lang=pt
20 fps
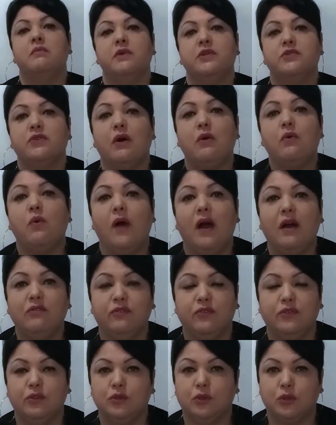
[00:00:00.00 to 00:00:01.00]
Pessoal, o
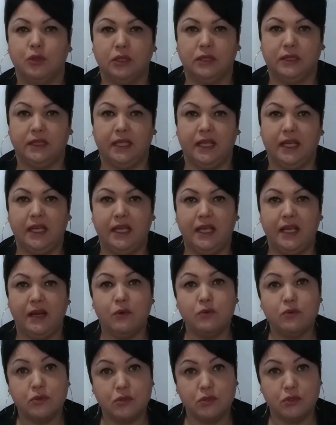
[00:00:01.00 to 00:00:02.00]
afrogota, ele
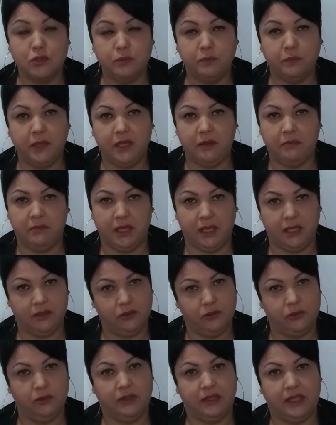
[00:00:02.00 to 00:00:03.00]
é um
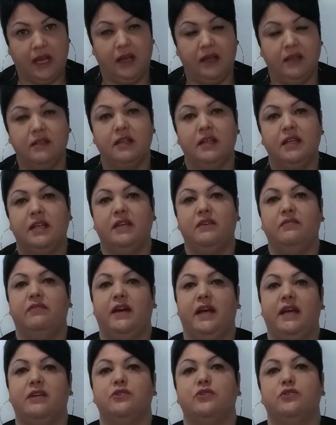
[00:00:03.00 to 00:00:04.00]
suplemento, tá? Que
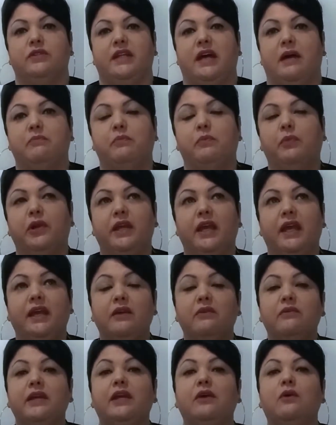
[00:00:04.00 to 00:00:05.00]
vai ajudar. Por que,
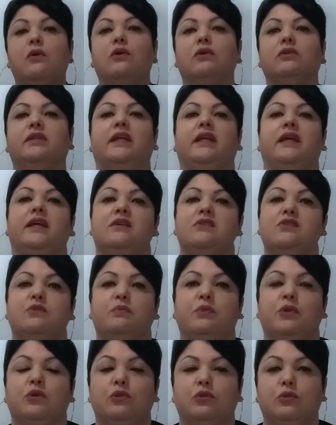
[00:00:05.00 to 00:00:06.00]
que eu encontrei
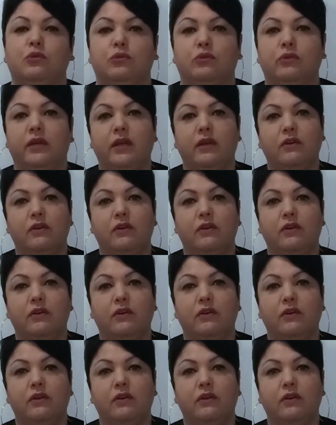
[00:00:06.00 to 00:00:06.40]
esse produto?